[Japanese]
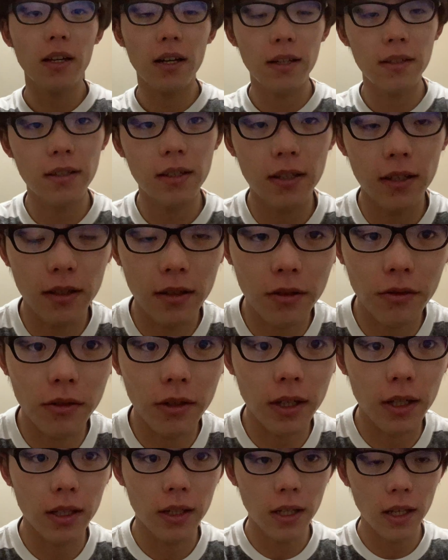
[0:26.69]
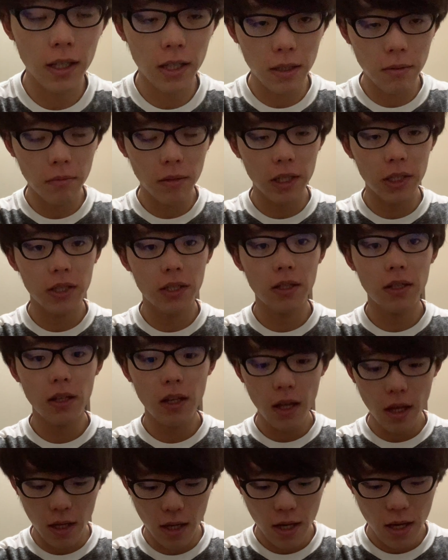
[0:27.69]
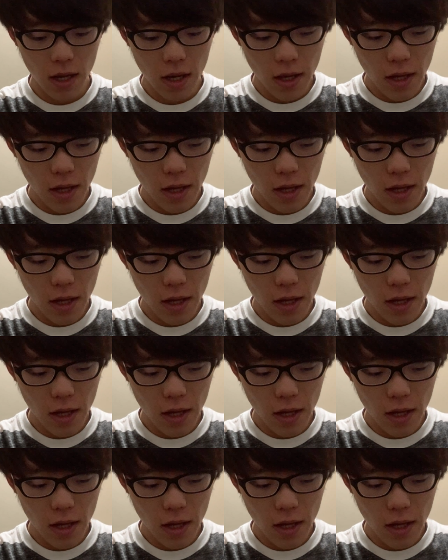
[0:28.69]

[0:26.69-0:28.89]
完成させることができまして、